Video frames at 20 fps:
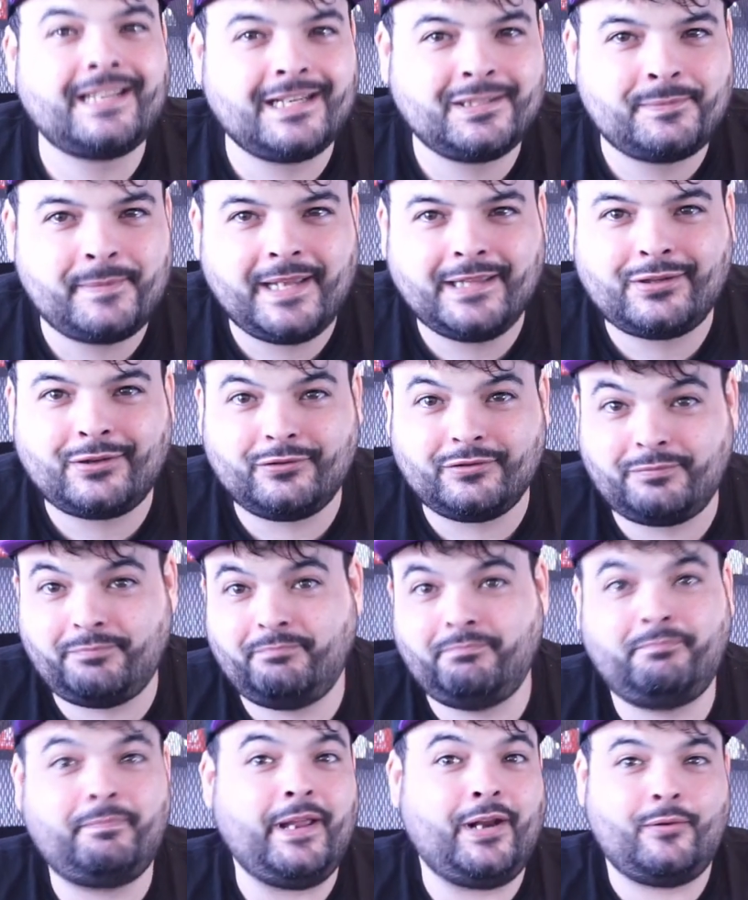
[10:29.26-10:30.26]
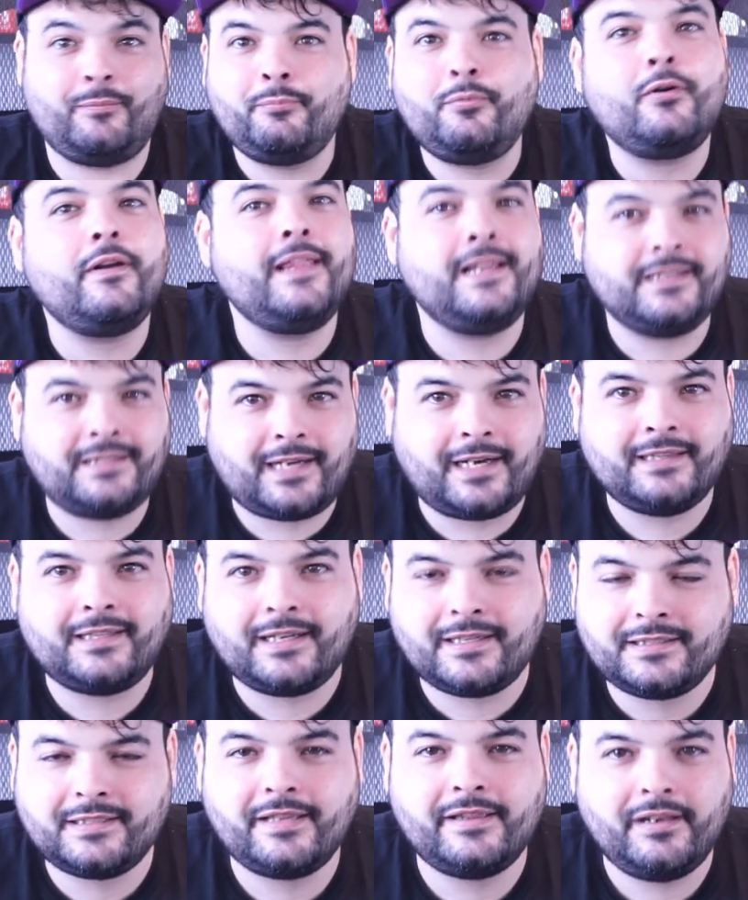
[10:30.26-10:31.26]
3 metros, pero puede
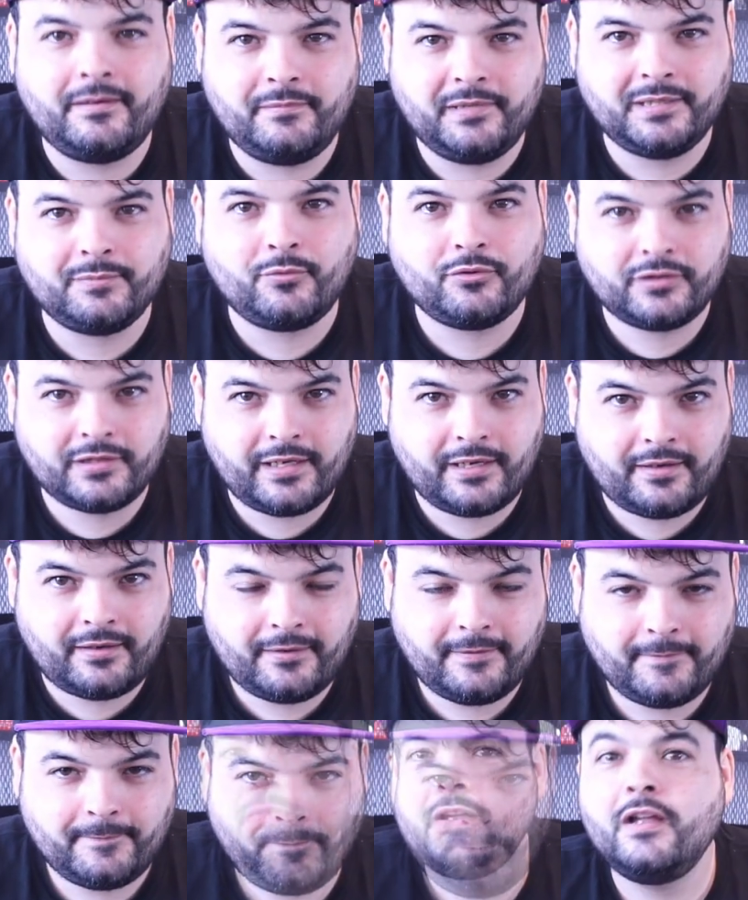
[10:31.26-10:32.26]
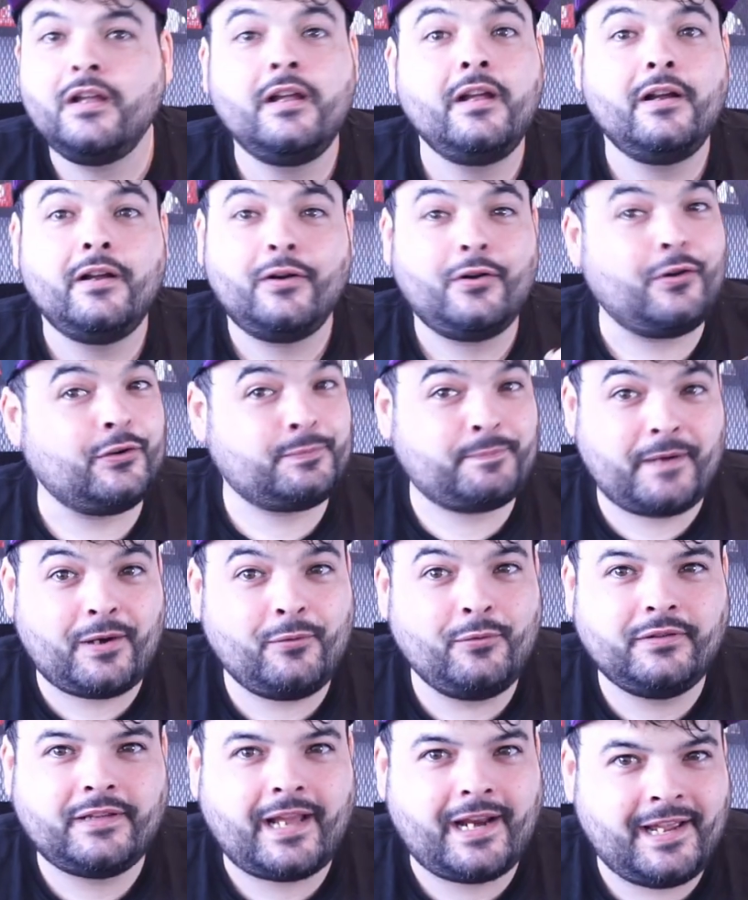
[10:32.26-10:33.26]
tratarse del mismo ser. Os
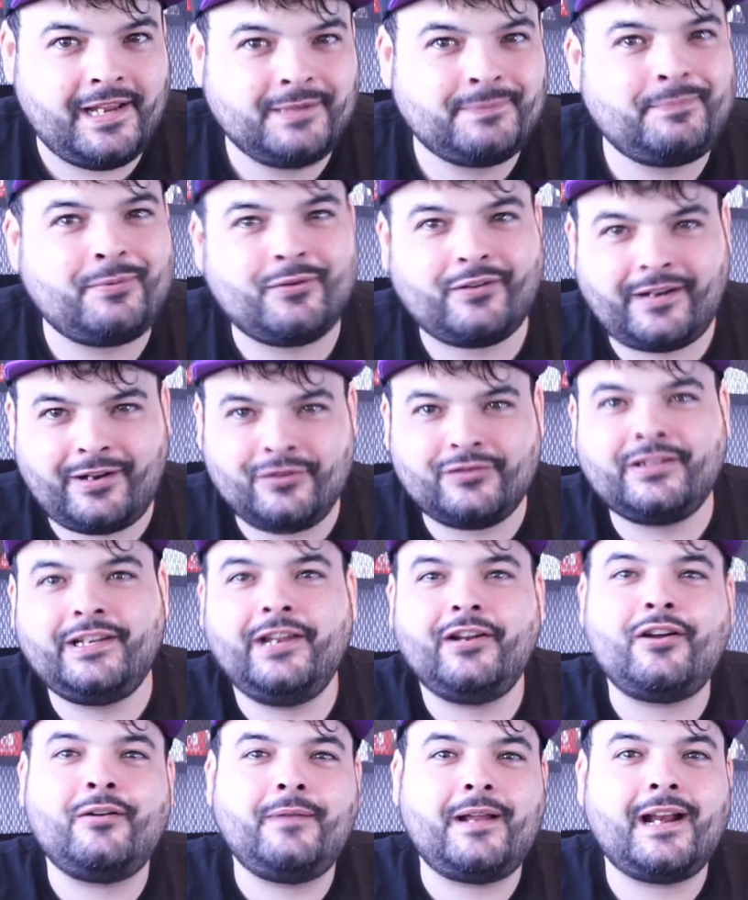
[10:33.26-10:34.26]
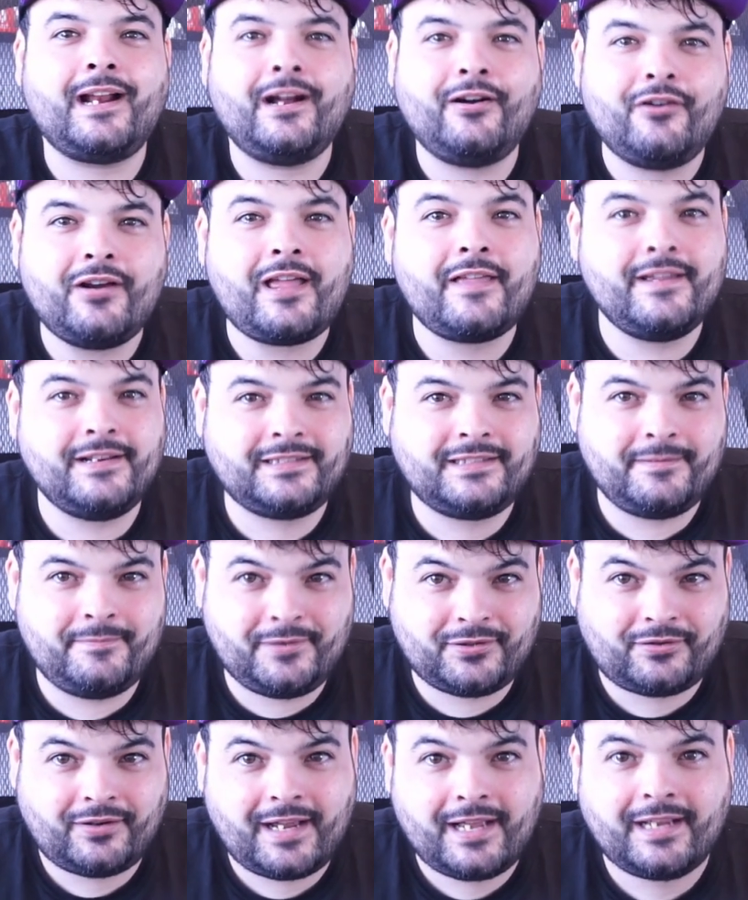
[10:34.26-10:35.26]
preguntaréis por qué os quiero hablar ahora de este
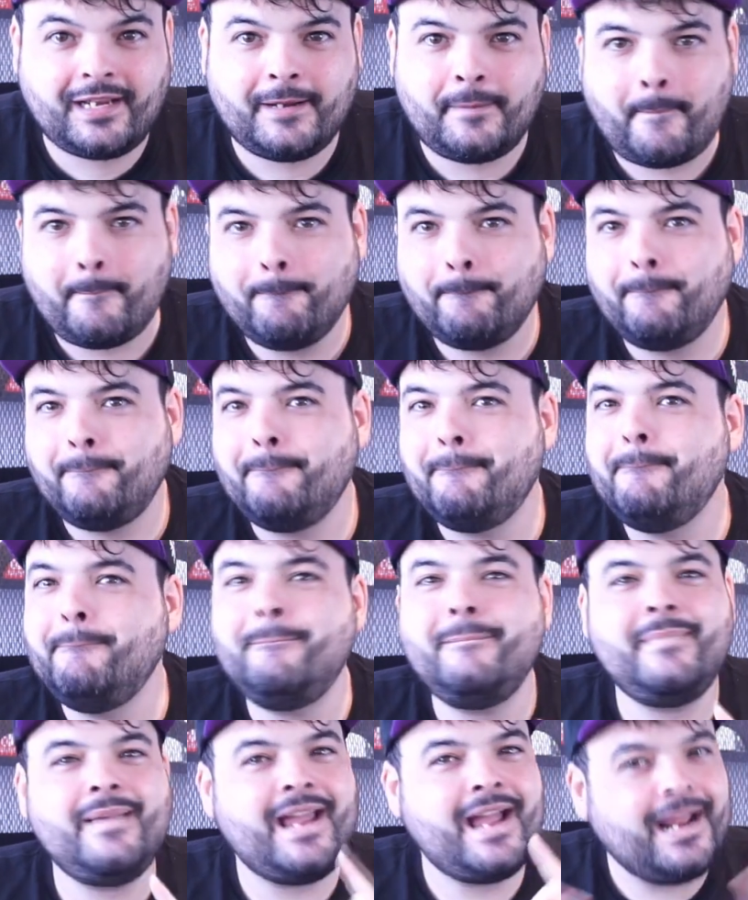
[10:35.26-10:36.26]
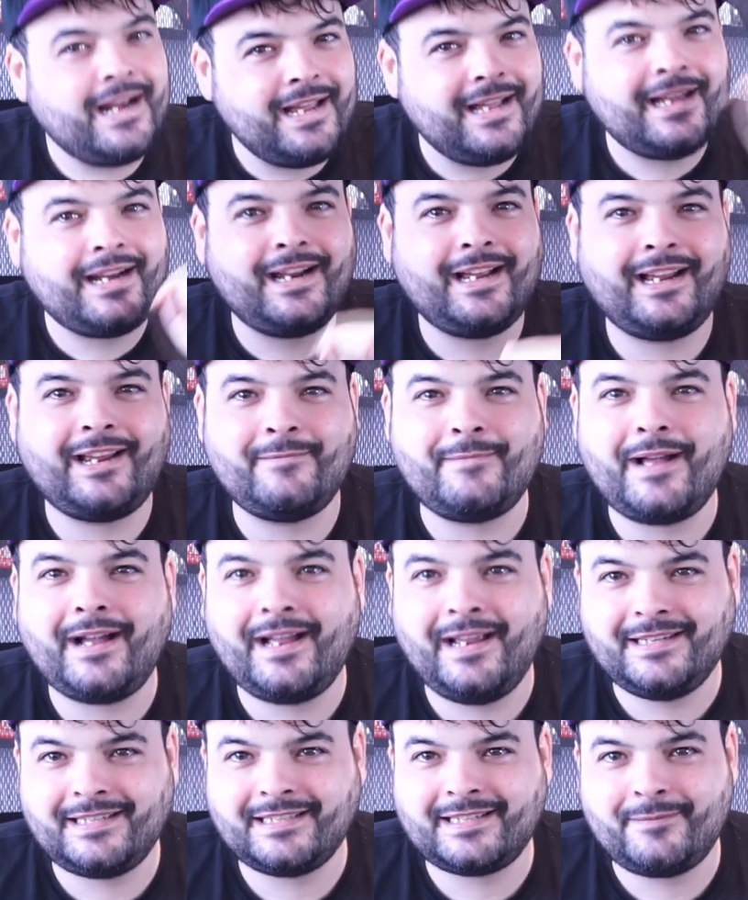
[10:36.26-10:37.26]
personaje. Me alegra que me
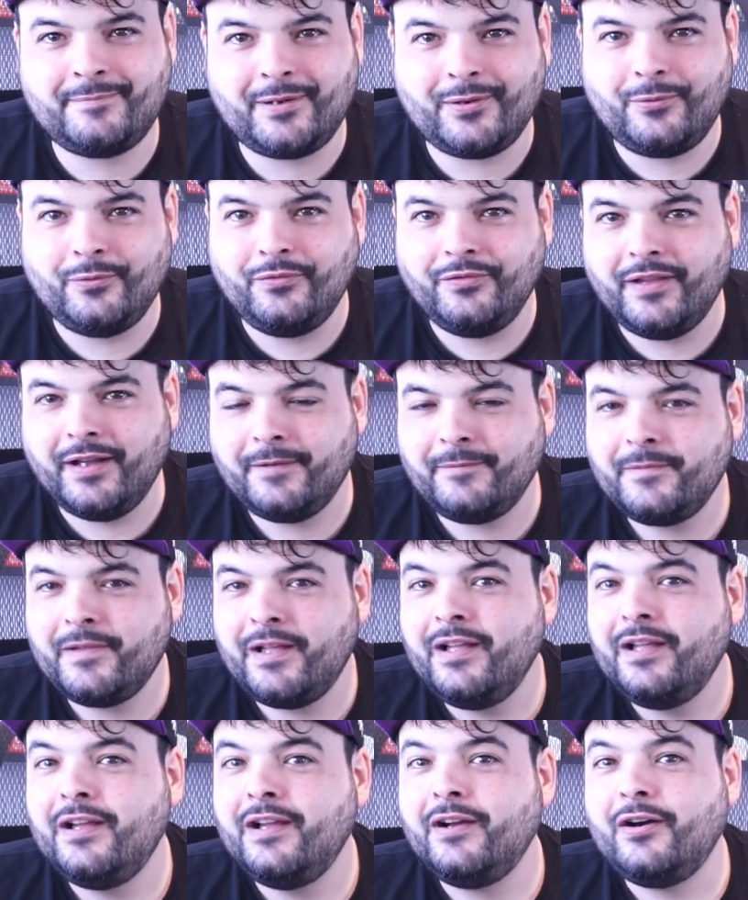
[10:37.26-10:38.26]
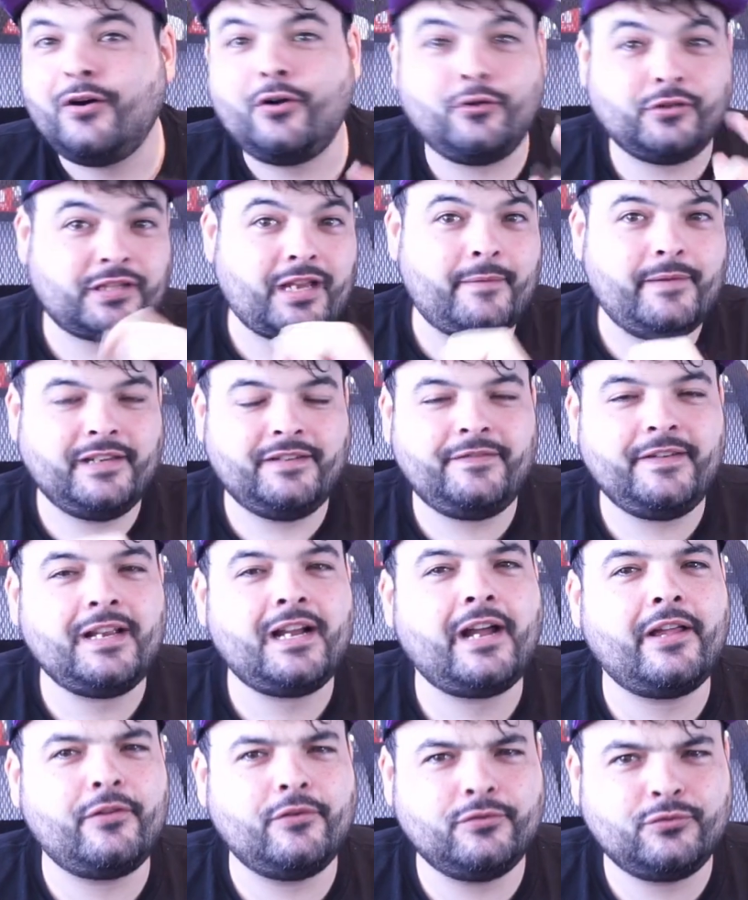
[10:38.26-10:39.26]
hagáis esa pregunta. ¿Os habéis
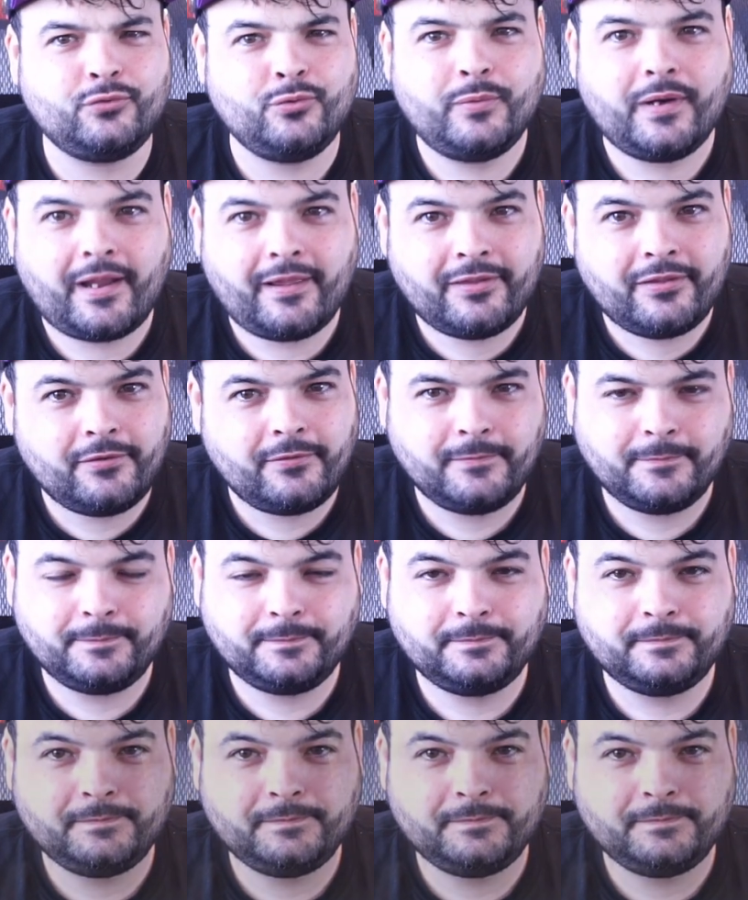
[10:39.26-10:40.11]
fijado en su brazo?